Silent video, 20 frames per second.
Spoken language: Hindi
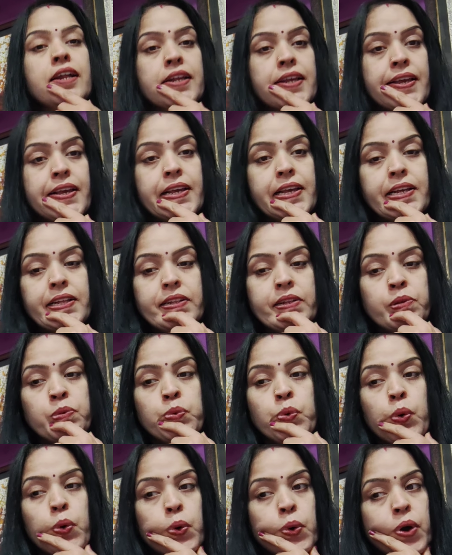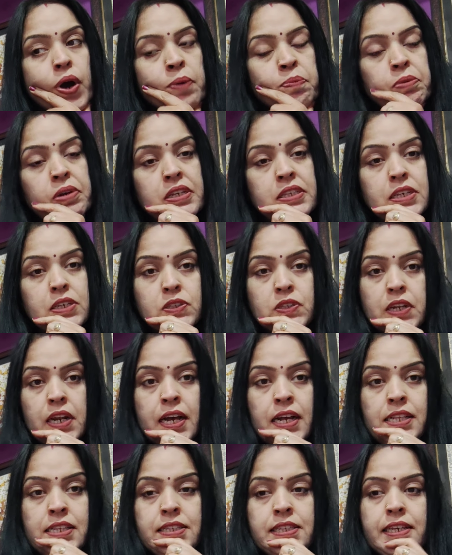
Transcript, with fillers: कि वो अपने ससुराल